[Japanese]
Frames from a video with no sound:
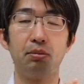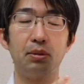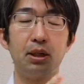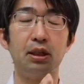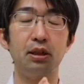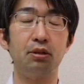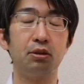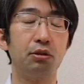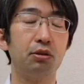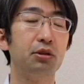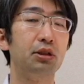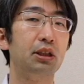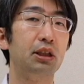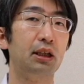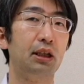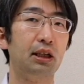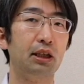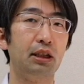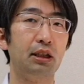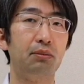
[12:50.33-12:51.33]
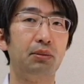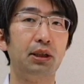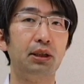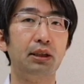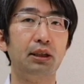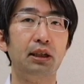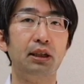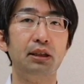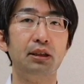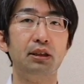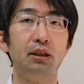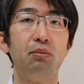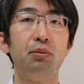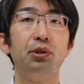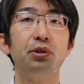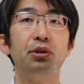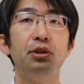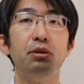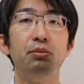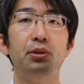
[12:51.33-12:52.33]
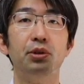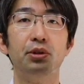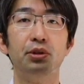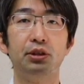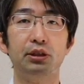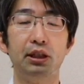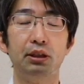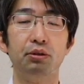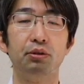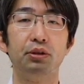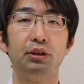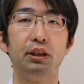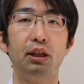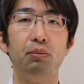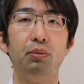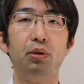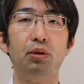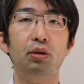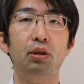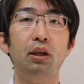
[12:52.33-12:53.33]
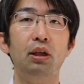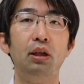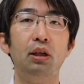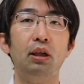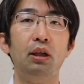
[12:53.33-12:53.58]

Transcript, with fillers: 周りの組織が挟まったりして元に戻したとしても